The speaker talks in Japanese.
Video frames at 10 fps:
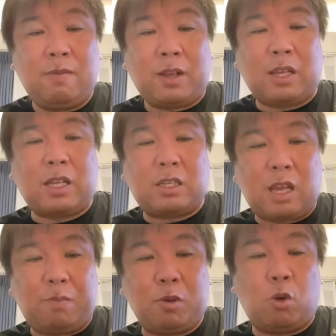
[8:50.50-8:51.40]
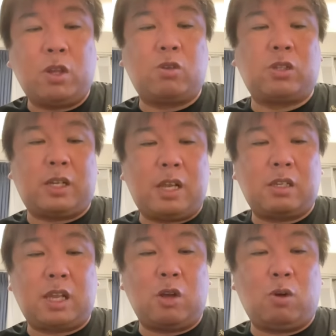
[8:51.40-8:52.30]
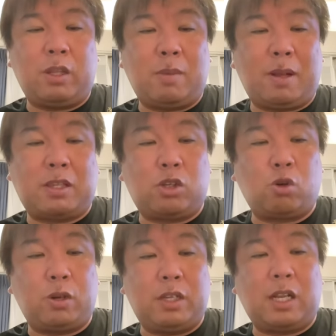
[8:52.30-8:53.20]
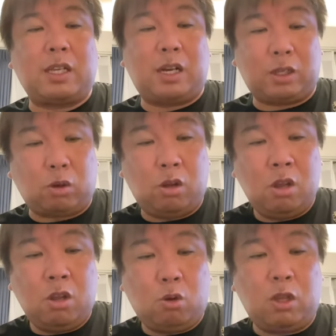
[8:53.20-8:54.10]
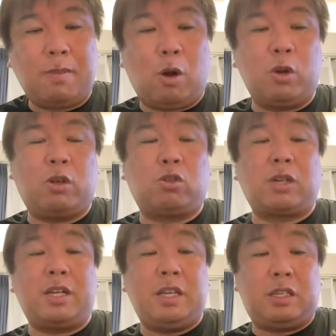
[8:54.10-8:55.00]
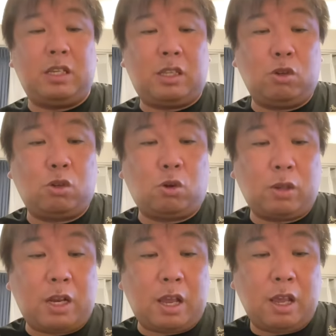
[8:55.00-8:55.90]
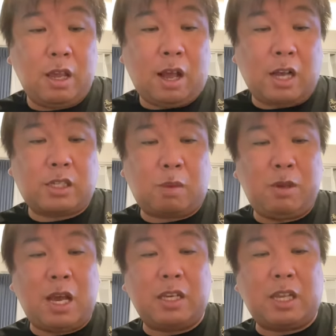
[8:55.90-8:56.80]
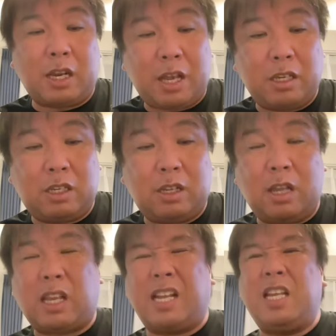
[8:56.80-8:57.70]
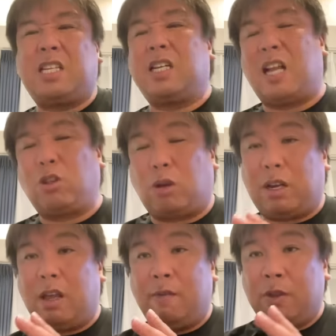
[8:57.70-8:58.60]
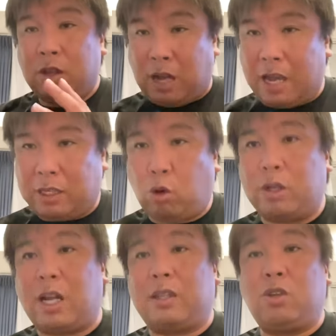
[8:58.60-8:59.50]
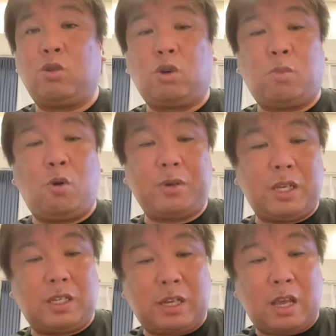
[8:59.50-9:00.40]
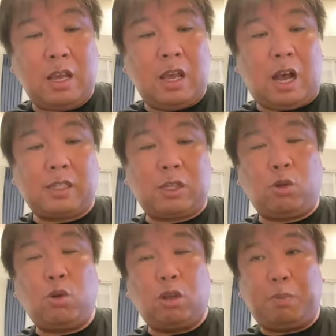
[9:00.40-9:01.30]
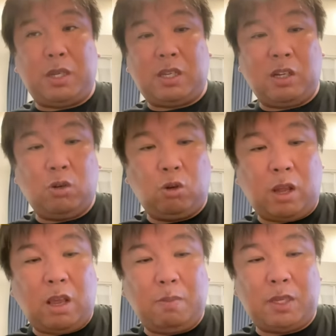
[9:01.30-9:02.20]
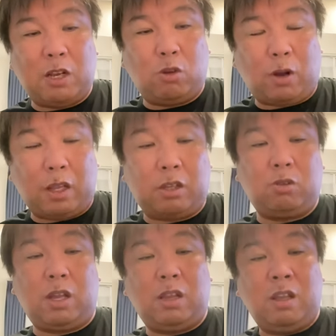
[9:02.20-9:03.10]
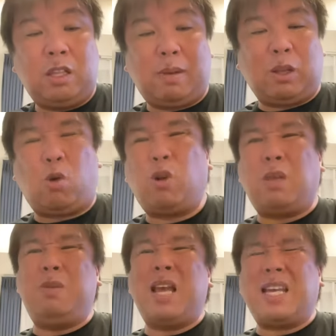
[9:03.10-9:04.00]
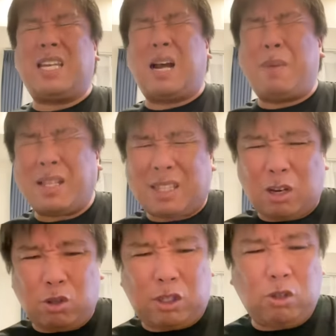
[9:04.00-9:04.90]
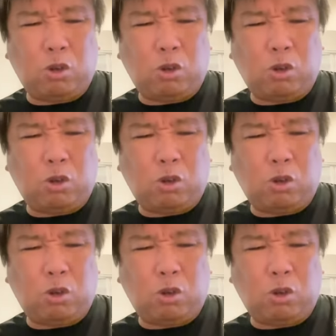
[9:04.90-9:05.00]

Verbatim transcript: 形でオリックスがね、最後は粘って勝利になったかなと。これでまあオリックスがリーチっていうところでね、明日宮城種市ね、種市がなんとかね、帰ってこれたっていうところも大きいしね、明日どういうピッチングをね、見せるのかっていうね。で、またここに宮城が待ってるっていうと